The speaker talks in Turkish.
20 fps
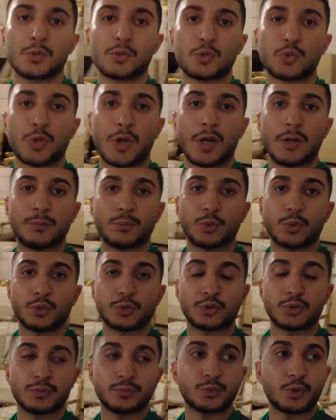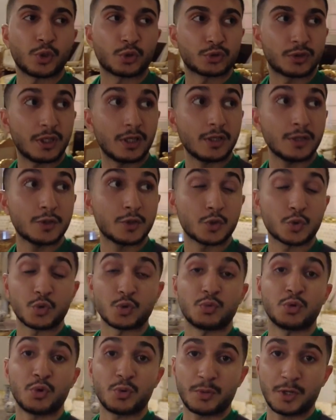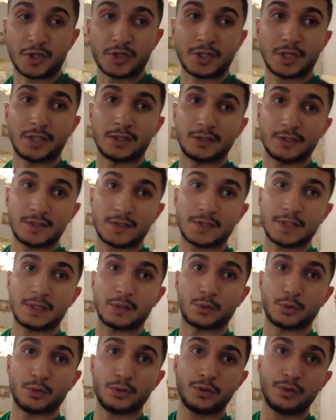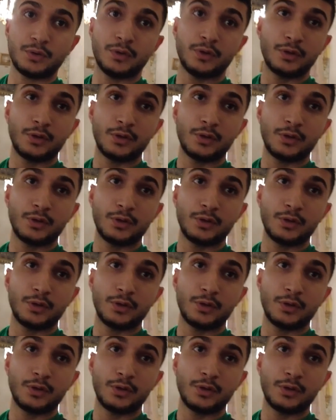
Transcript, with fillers: Şu an bulunduğum nokta Cumhurbaşkanlığı salonu